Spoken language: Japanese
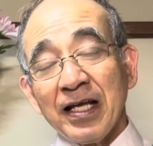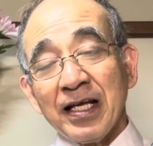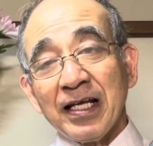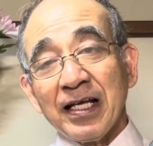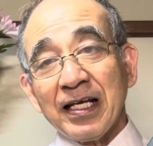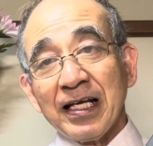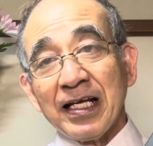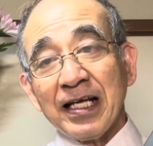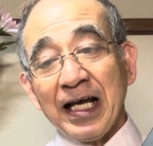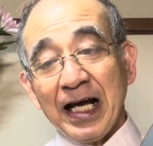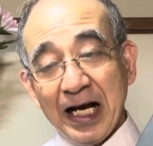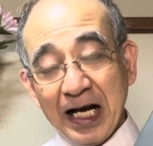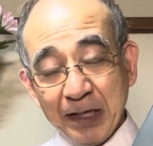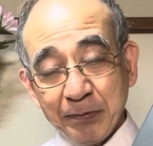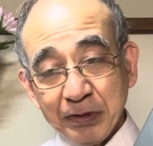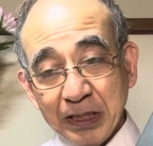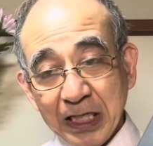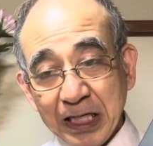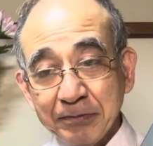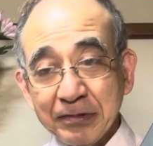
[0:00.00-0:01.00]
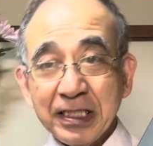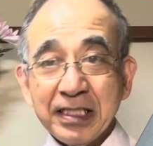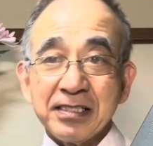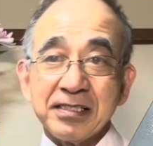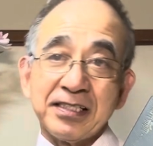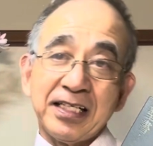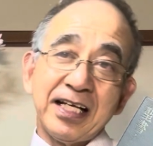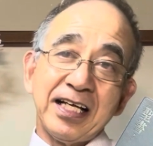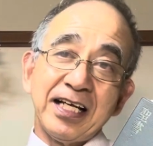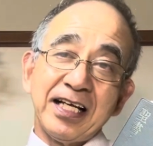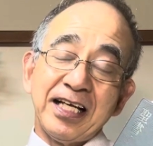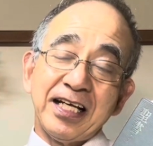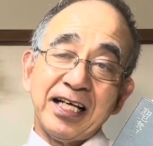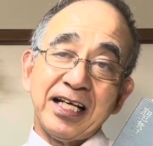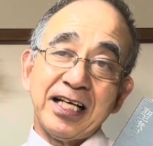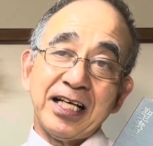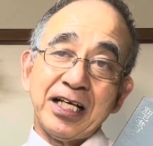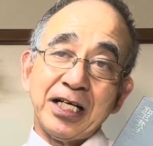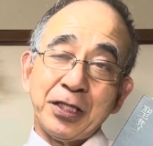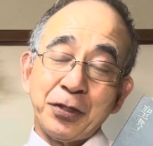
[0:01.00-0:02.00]
えー、アブラハムですね、
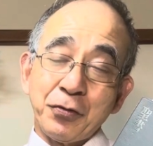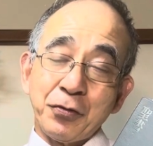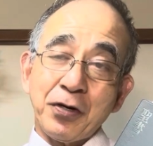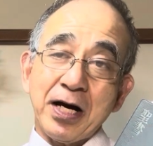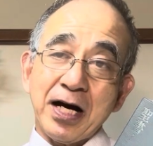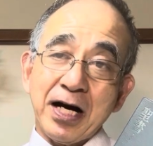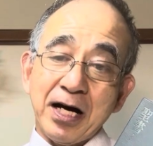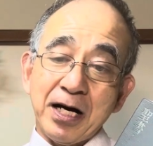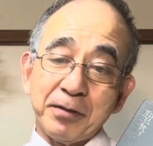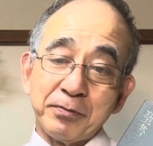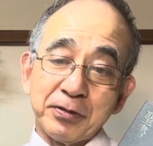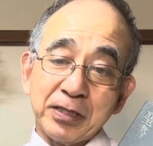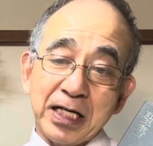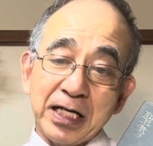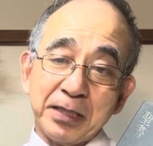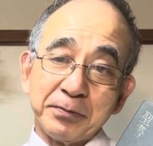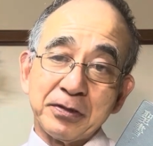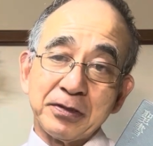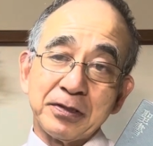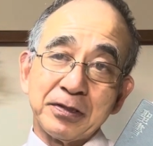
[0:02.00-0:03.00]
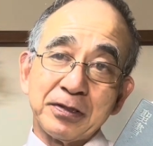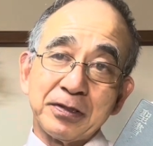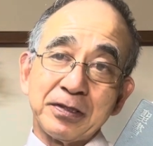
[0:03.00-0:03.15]
えー、ノア・アブラハム、